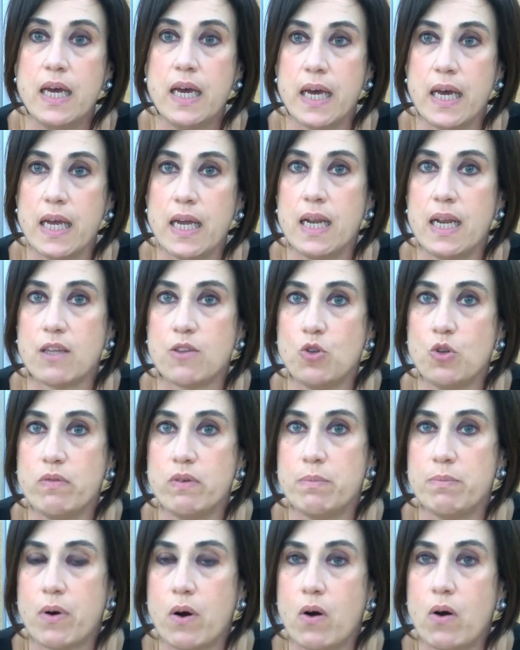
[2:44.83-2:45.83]
e
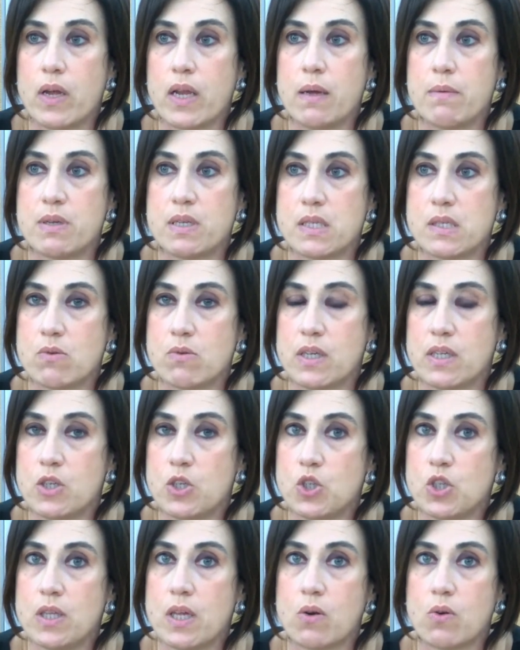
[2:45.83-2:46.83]
laddove poi le persone
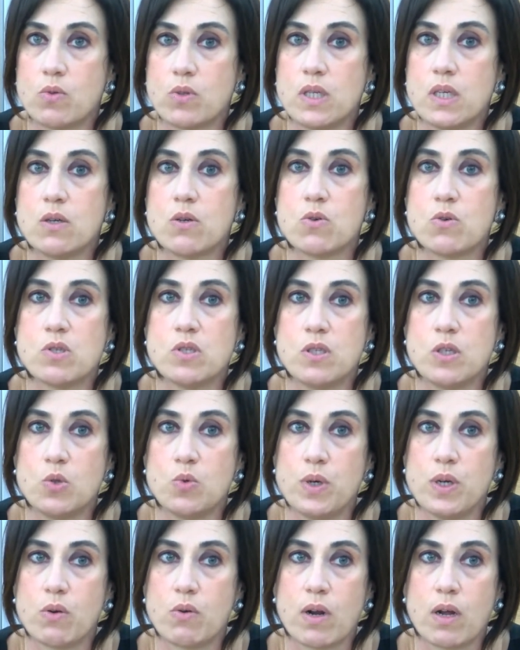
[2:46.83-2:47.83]
decidano di
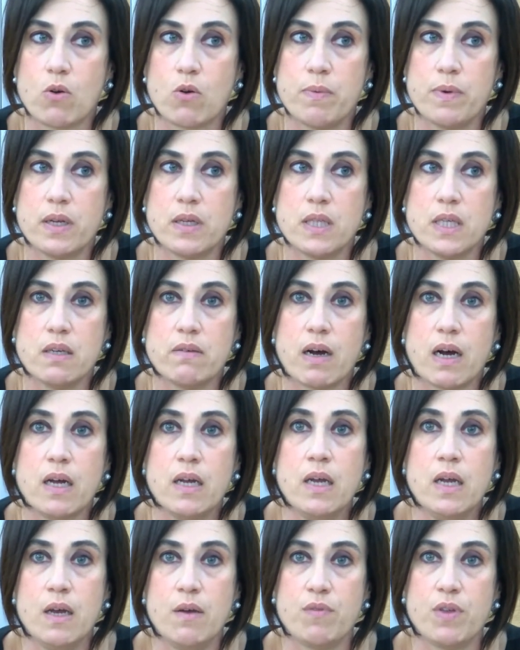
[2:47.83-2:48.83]
costituire una
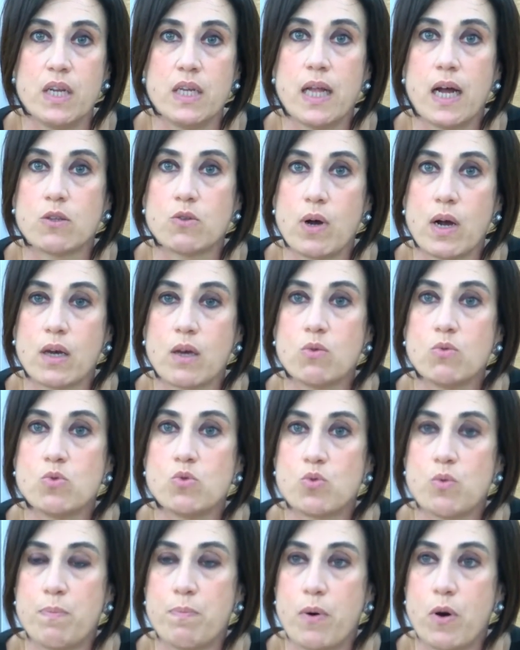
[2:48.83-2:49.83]
cooperativa viene dato anche un
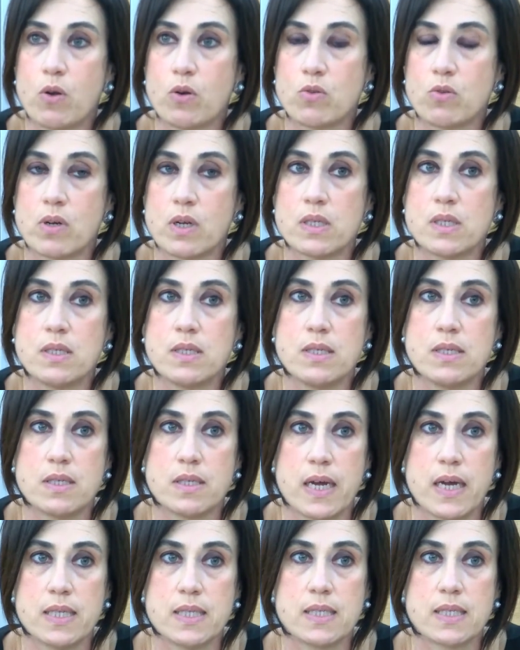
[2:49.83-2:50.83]
supporto,
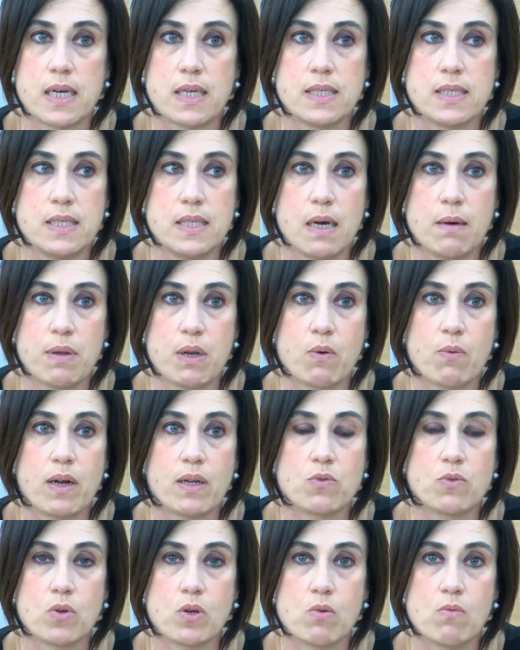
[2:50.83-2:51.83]
un'assistenza sia per
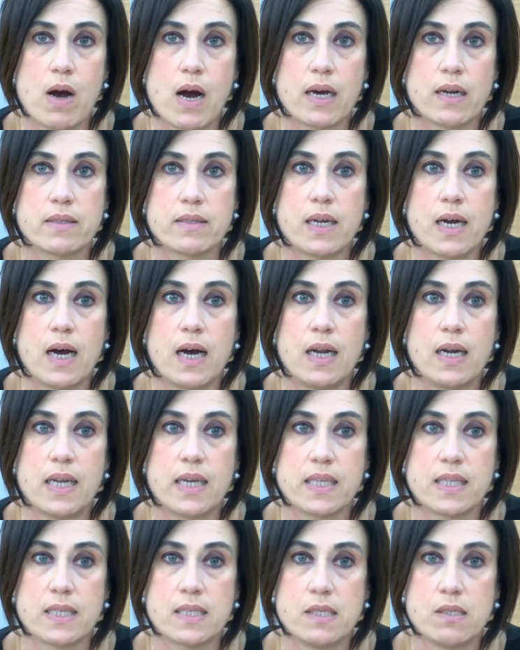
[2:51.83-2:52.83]
quanto riguarda la
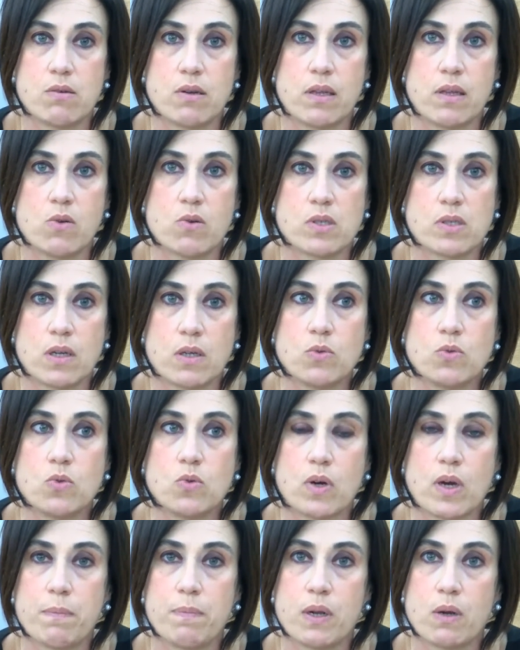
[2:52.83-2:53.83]
redazione dello
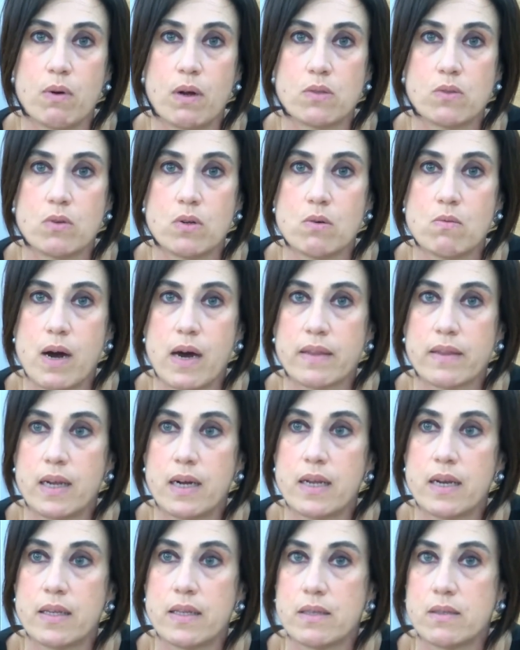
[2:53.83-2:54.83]
statuto che per quanto riguarda
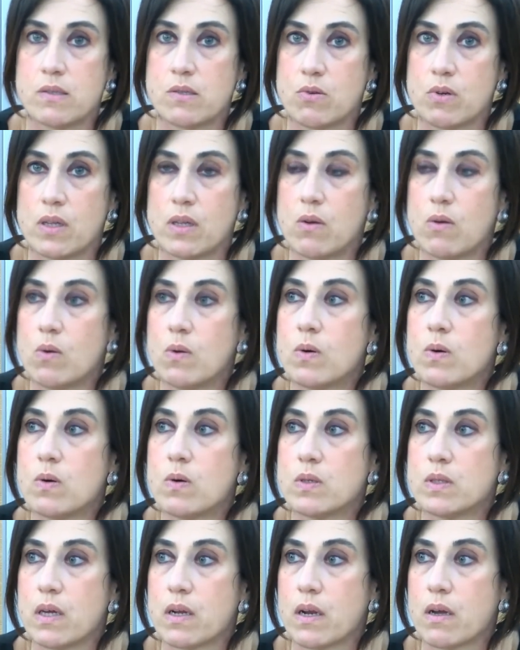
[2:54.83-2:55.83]
la redazione
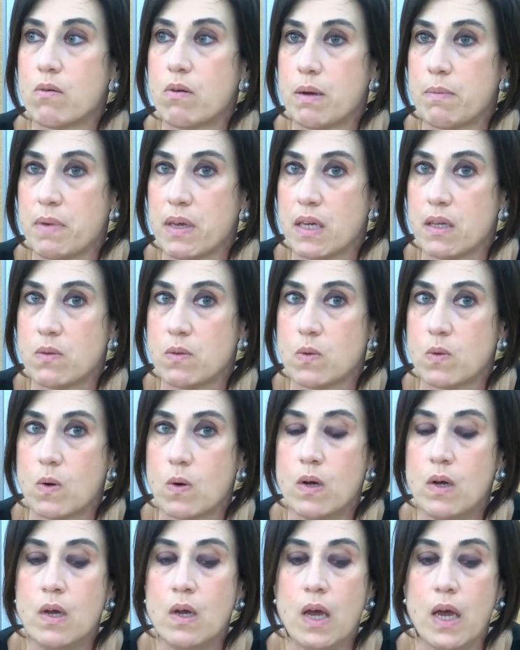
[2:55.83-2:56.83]
dello, del
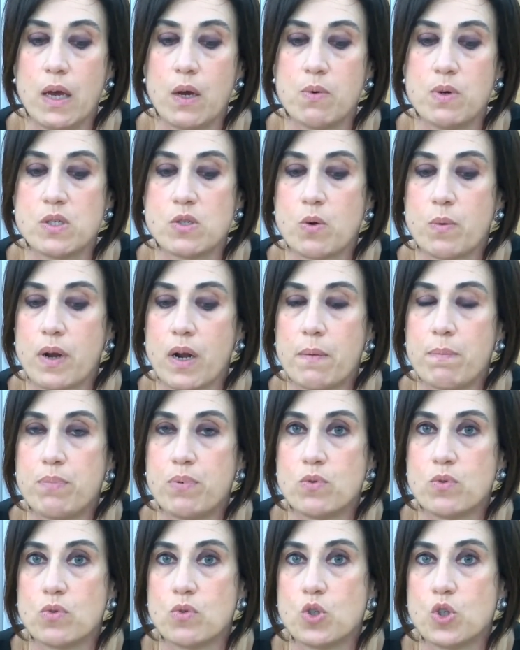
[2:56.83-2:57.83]
regolamento e questo per
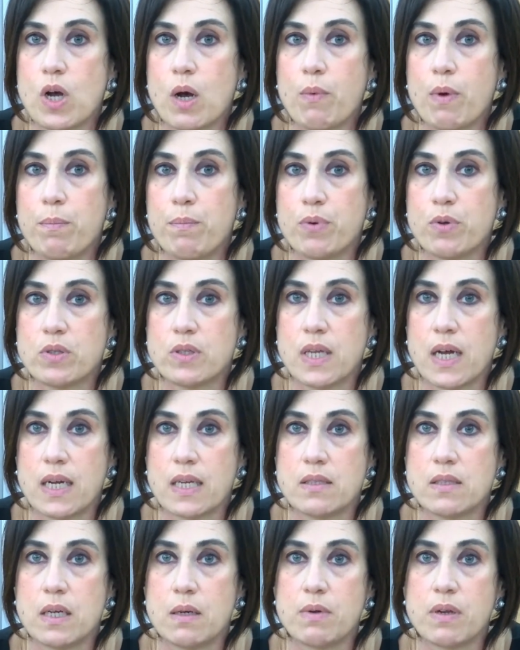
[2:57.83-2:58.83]
l'appunto diciamo, è
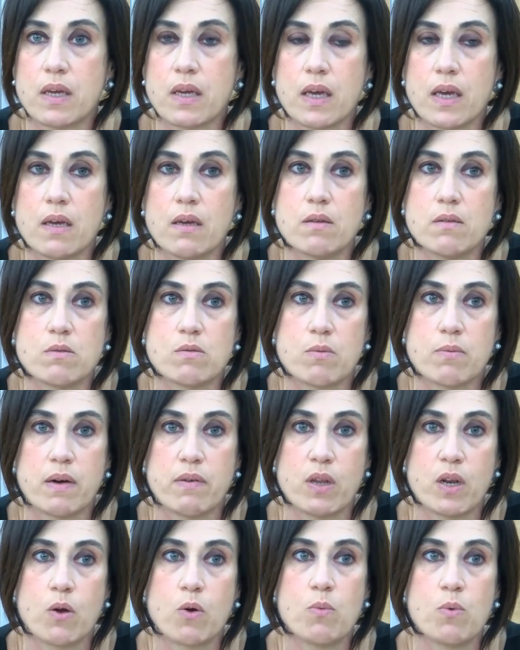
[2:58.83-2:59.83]
importante perché insomma,
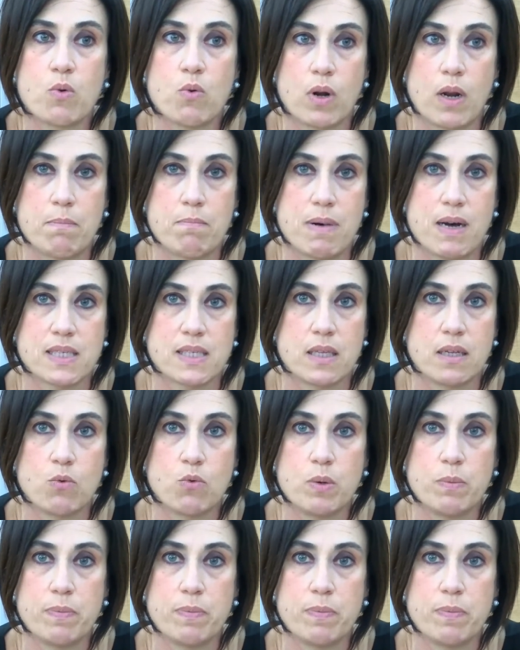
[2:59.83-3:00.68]
avere comunque una base da cui